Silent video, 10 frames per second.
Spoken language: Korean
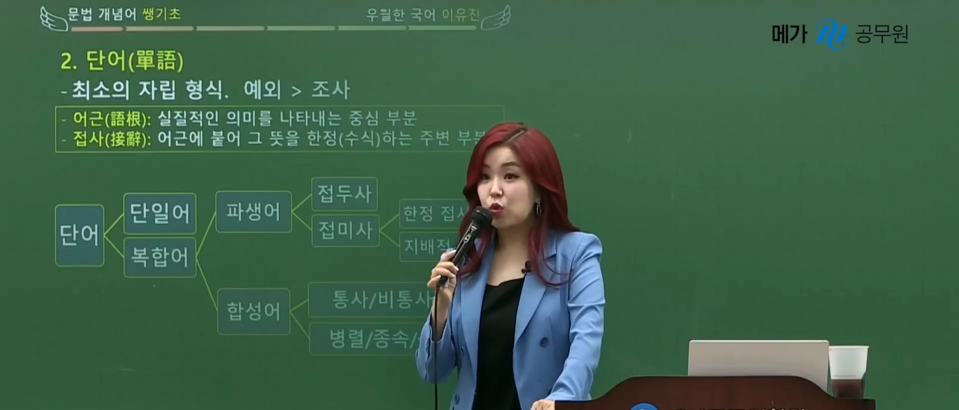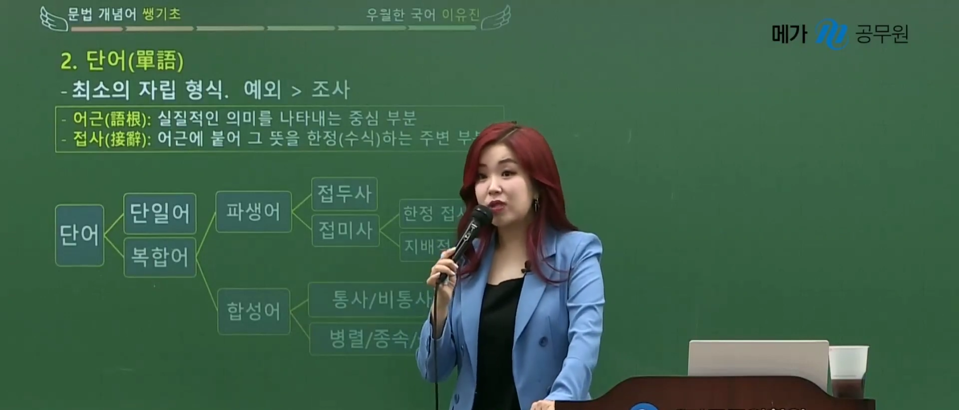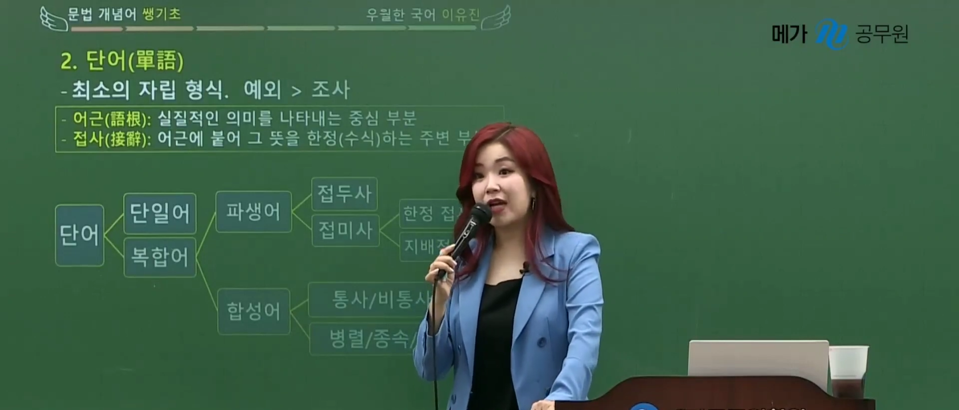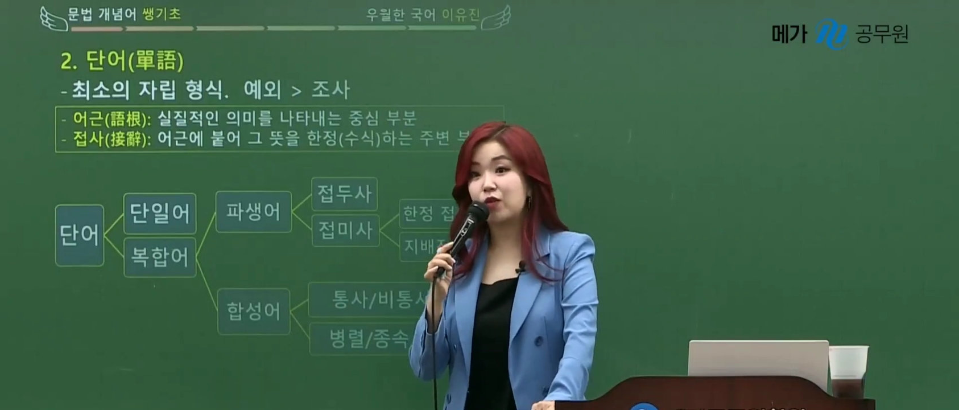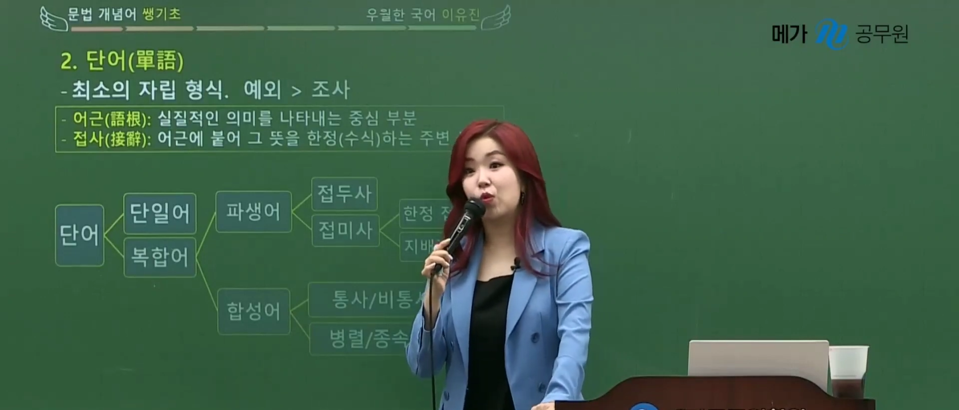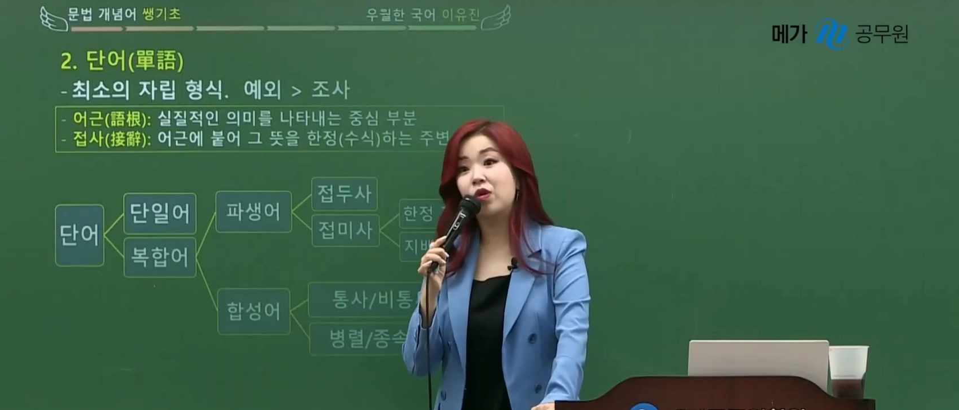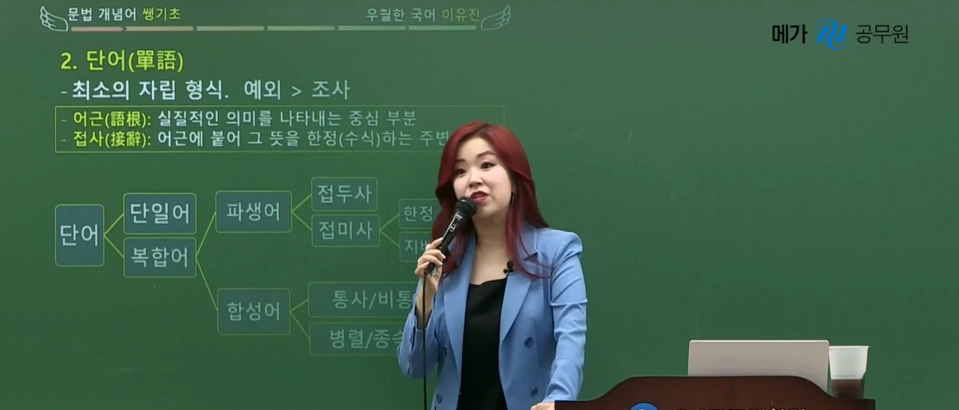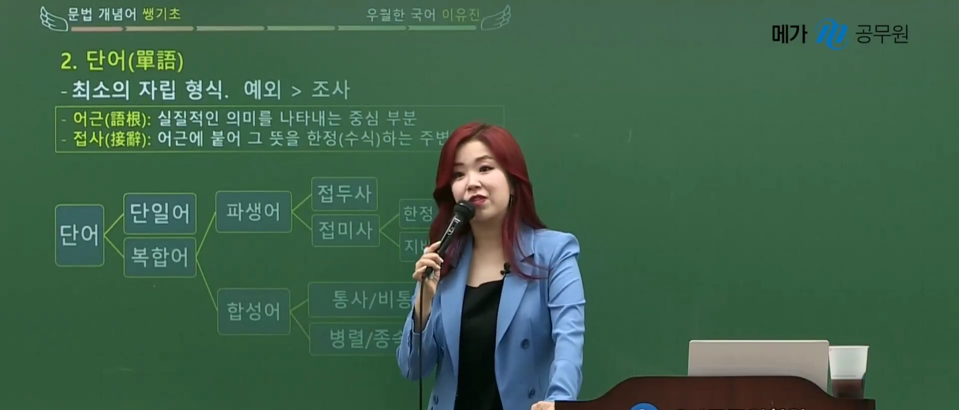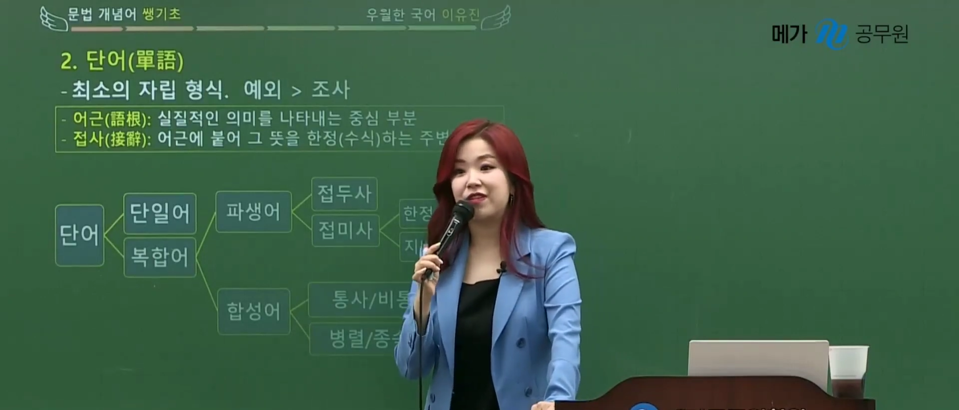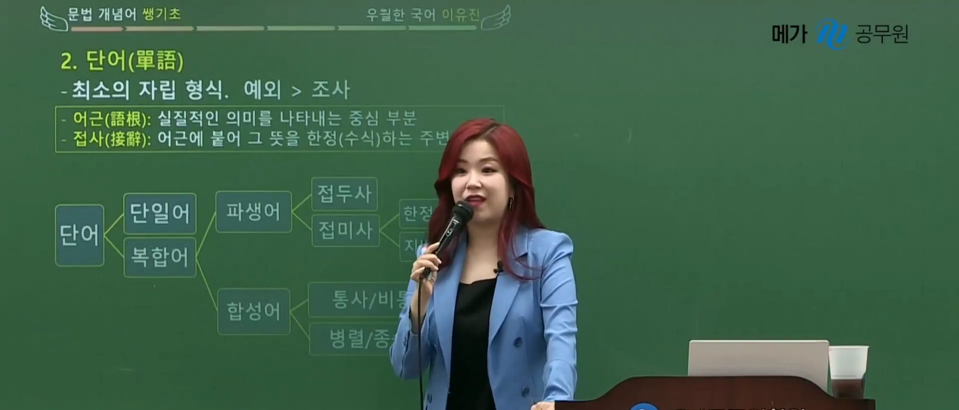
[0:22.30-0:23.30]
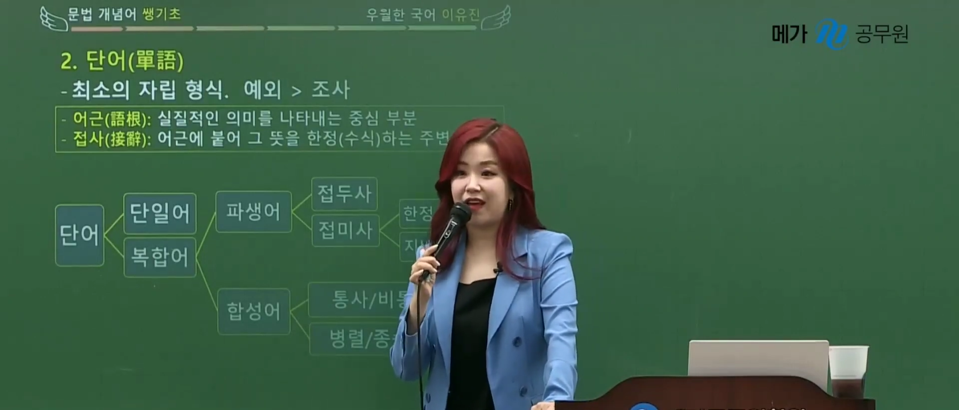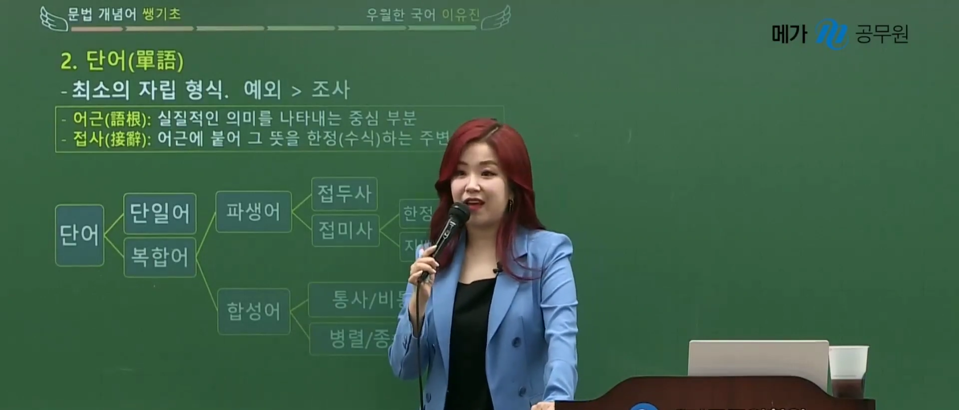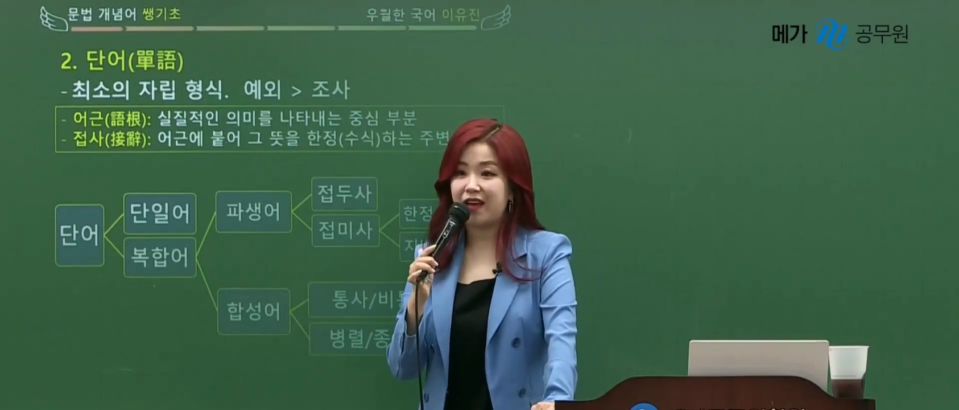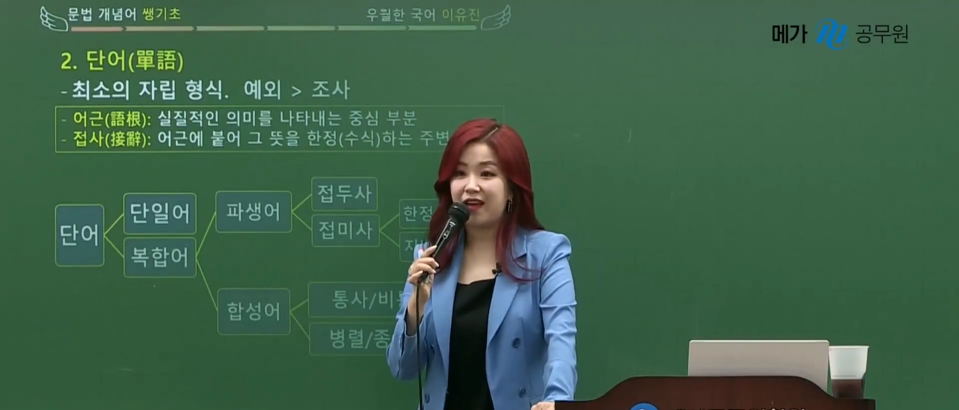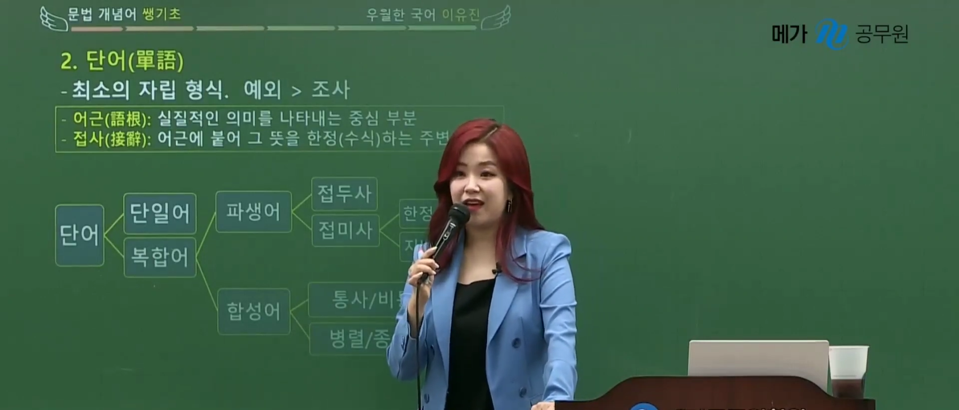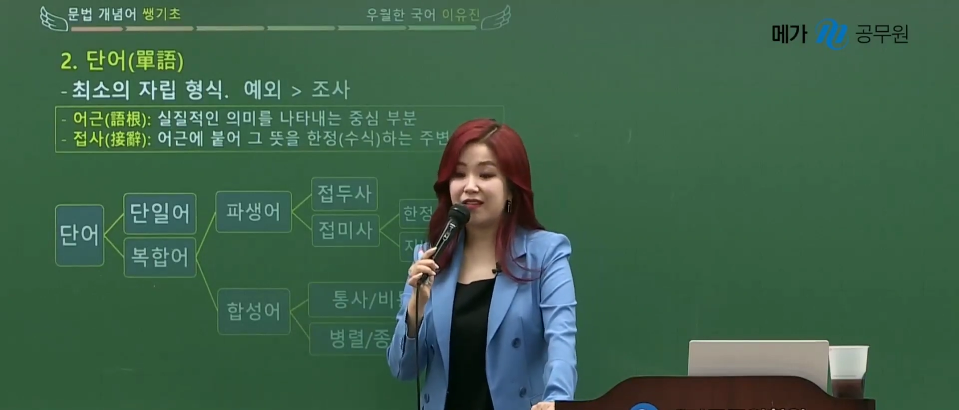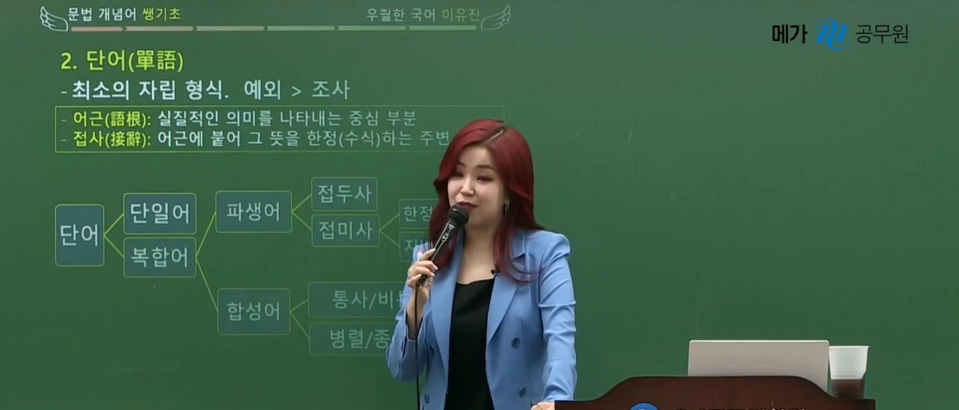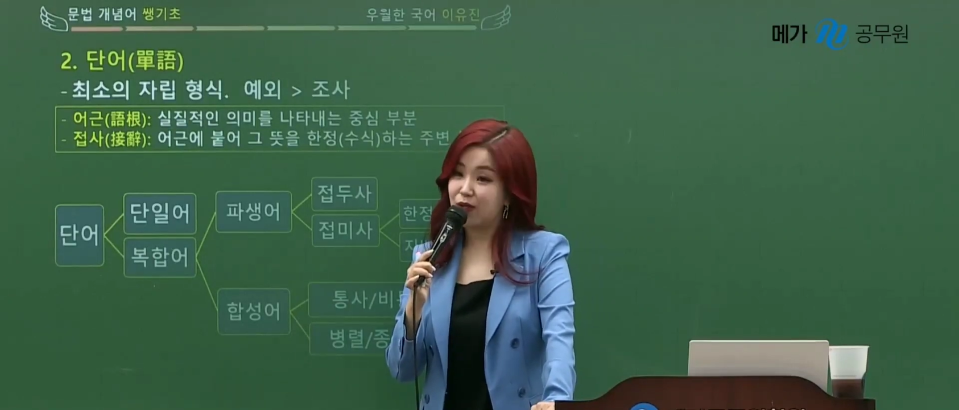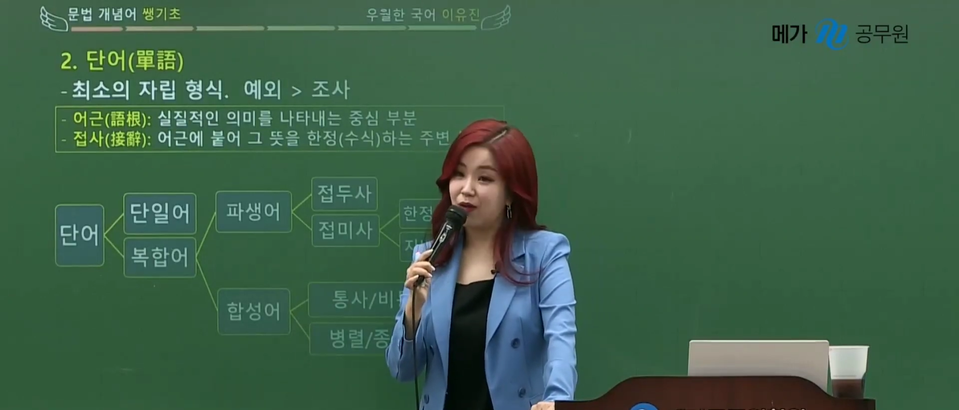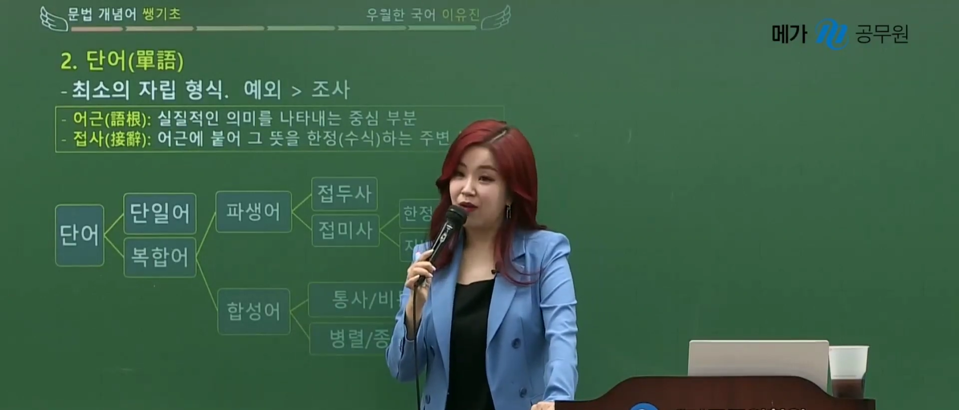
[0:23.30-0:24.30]
조사랑 용언이었는데
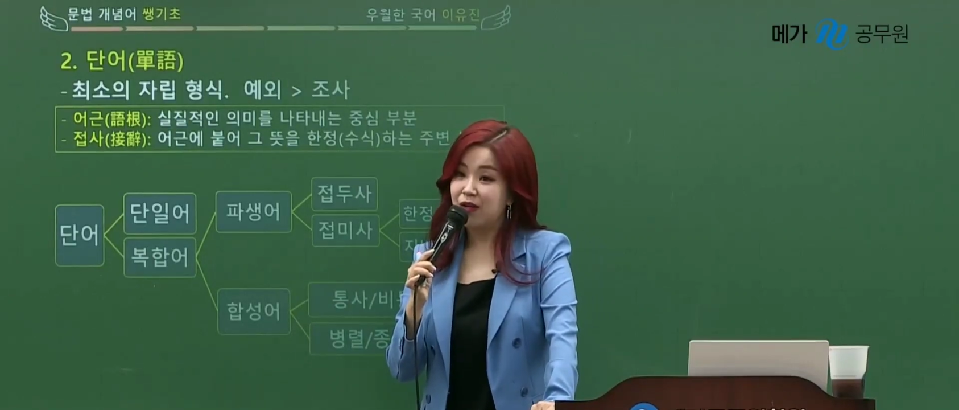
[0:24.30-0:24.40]
그죠?